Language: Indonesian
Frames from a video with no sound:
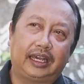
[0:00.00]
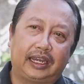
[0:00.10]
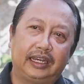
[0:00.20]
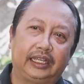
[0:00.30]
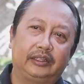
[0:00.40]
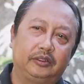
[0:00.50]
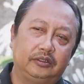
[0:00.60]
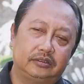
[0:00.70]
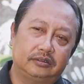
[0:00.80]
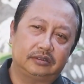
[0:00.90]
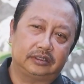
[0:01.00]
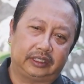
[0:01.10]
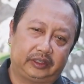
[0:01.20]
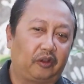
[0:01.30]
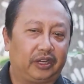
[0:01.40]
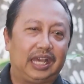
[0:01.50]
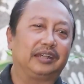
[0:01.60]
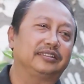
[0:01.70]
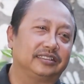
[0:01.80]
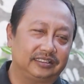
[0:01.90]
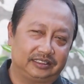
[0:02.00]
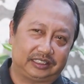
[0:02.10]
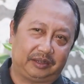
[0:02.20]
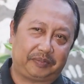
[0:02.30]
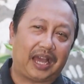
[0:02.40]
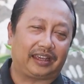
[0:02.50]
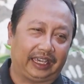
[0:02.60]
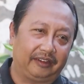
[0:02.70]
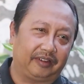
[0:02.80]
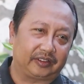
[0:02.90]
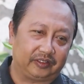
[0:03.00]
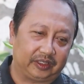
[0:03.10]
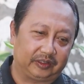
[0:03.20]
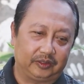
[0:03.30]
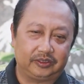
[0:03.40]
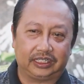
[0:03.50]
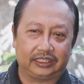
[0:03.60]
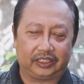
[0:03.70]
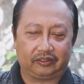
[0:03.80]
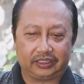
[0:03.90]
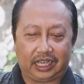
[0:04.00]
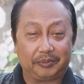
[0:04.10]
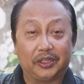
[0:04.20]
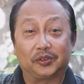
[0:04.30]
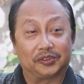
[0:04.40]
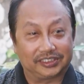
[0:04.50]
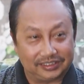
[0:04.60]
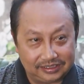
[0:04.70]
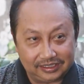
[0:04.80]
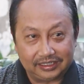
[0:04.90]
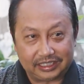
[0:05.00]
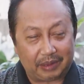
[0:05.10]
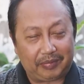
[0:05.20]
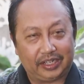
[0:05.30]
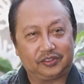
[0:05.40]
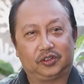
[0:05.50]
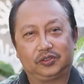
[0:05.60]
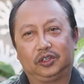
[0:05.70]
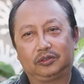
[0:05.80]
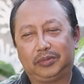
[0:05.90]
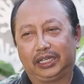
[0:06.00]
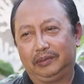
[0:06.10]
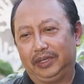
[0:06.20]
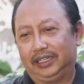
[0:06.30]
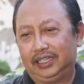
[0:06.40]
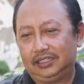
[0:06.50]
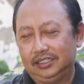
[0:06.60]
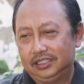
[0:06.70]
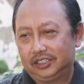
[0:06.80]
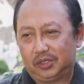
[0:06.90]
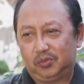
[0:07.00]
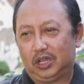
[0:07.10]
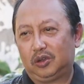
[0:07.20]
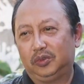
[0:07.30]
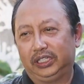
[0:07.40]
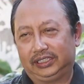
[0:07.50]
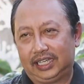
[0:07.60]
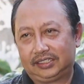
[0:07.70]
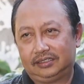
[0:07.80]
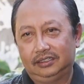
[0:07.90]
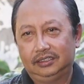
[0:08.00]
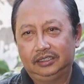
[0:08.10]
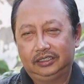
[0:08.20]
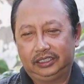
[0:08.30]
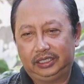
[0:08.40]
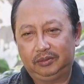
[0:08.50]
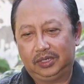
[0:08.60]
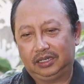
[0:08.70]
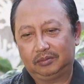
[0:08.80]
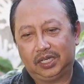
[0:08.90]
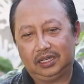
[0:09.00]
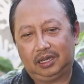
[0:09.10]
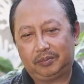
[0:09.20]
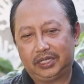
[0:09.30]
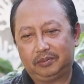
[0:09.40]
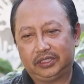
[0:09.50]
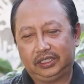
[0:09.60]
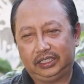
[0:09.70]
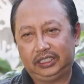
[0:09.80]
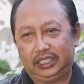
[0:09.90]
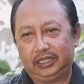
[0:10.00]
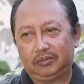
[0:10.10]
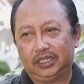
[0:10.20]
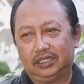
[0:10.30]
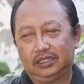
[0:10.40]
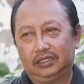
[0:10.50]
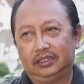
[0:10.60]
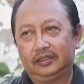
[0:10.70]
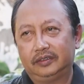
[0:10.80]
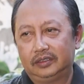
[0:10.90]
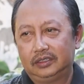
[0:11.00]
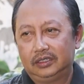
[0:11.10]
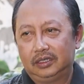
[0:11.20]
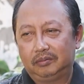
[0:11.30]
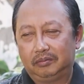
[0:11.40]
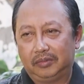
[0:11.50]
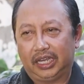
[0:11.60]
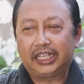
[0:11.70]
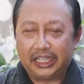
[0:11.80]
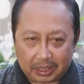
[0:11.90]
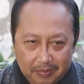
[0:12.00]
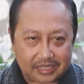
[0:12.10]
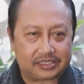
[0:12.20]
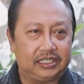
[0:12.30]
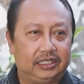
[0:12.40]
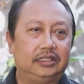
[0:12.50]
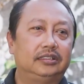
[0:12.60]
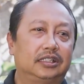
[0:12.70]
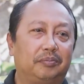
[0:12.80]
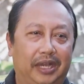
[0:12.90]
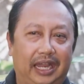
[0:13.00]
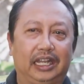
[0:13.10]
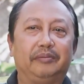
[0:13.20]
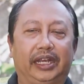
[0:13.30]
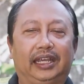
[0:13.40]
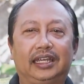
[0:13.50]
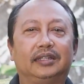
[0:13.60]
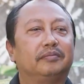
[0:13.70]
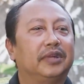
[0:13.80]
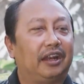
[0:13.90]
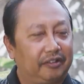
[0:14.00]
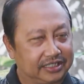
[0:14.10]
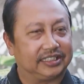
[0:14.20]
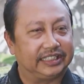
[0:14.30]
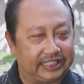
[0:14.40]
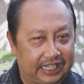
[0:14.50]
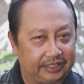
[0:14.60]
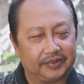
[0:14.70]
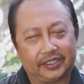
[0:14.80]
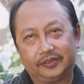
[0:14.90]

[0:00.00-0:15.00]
oleh karena itu teori yang saya pakai waktu itu ya teori habitus yang paling cocok. Bagaimana sebuah komunitas yang meng, meng, apa namanya ingin meng, melegitimasi keberadaan mereka melalui kesenian.